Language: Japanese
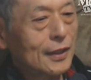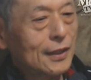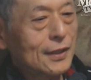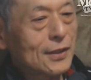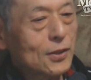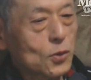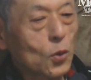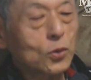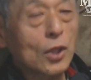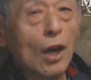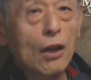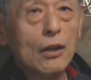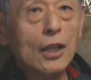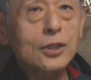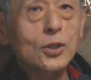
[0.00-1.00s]
そう、だ
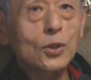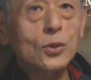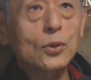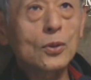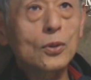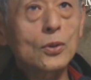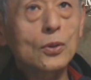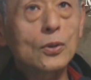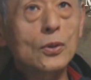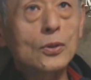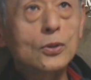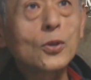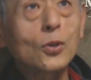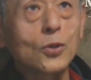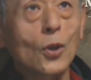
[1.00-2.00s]
から、その、
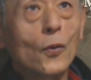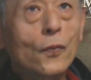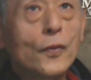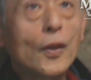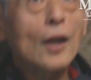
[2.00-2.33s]
そうそう。だか